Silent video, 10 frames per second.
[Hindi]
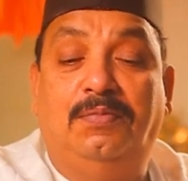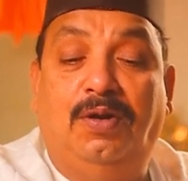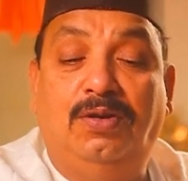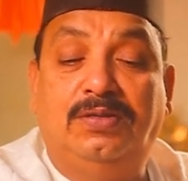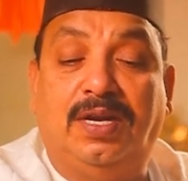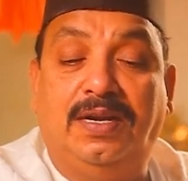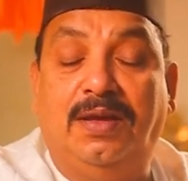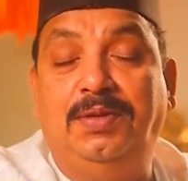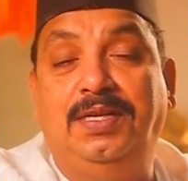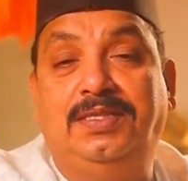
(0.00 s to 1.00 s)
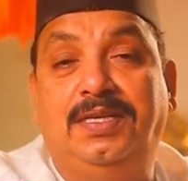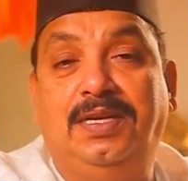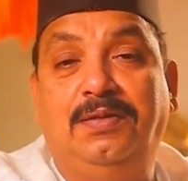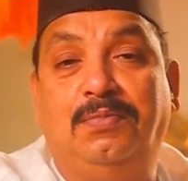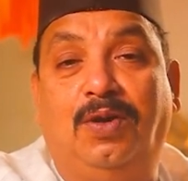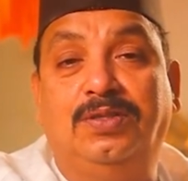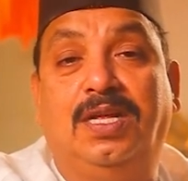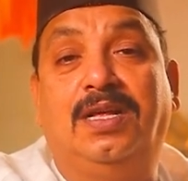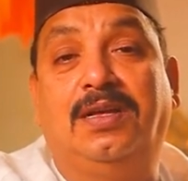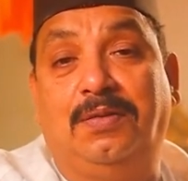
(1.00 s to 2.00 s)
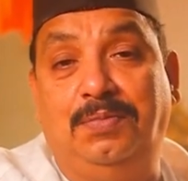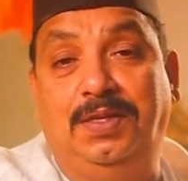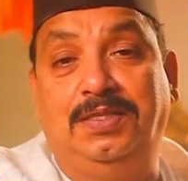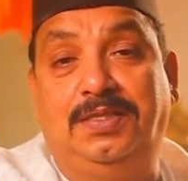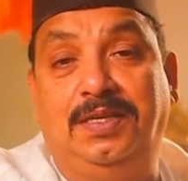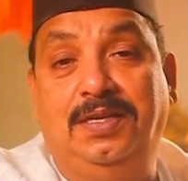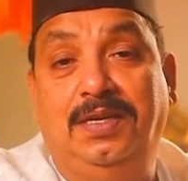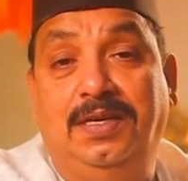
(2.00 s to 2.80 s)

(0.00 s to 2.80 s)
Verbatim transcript: बहुत ठंडा भी नहीं चाहिए बहुत ज़्यादा गर्म भी नहीं चाहिए